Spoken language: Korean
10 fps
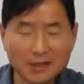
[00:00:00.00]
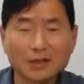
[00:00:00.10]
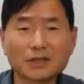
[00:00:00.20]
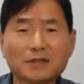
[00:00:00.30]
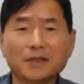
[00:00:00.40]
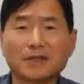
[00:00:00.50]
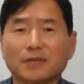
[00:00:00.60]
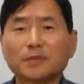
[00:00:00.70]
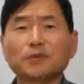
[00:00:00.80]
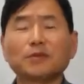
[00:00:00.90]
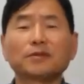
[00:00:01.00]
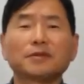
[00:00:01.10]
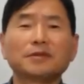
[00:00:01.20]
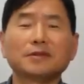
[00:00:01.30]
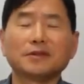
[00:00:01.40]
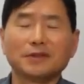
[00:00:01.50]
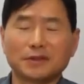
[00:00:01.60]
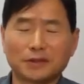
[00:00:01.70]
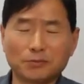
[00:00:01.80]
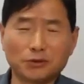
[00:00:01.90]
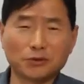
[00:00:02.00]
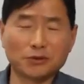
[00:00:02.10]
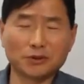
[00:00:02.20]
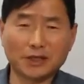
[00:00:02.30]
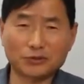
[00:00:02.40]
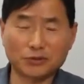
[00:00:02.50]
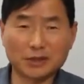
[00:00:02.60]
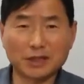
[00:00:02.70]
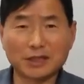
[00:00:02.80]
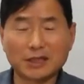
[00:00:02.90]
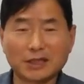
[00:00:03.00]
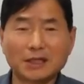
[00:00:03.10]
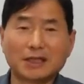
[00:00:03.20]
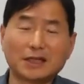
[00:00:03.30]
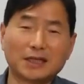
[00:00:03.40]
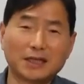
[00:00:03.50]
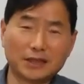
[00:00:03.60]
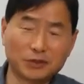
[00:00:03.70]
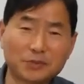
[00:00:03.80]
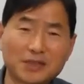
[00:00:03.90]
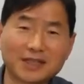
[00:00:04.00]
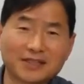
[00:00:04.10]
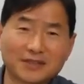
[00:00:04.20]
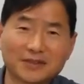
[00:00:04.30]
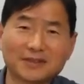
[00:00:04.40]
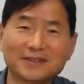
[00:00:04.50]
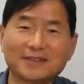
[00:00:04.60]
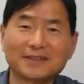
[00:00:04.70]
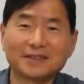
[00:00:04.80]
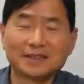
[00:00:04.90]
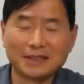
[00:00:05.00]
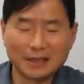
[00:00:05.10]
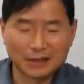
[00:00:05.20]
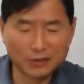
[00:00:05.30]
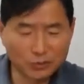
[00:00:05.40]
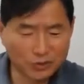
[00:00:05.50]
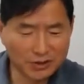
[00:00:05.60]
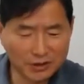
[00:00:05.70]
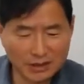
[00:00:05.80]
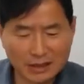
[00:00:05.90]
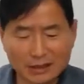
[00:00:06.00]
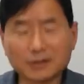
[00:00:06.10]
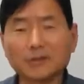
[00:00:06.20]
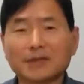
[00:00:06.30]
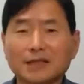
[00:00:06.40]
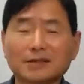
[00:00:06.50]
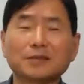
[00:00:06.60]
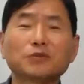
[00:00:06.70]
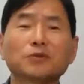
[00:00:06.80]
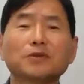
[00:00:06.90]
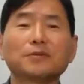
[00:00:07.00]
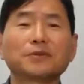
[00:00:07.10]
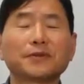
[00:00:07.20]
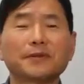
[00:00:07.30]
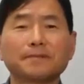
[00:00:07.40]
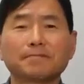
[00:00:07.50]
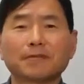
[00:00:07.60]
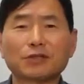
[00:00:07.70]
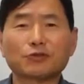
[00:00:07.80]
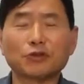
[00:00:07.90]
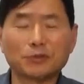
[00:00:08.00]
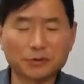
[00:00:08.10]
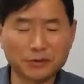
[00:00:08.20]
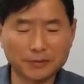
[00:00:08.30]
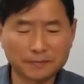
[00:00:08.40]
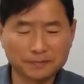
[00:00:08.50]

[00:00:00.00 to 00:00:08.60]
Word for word: 그렇지만 대부분의 우리는 금수저를 갖추기가 아, 쉽지 않죠. 그런 우리들이 그러면 나는 금수저가 없어. 갖춘 게 없어.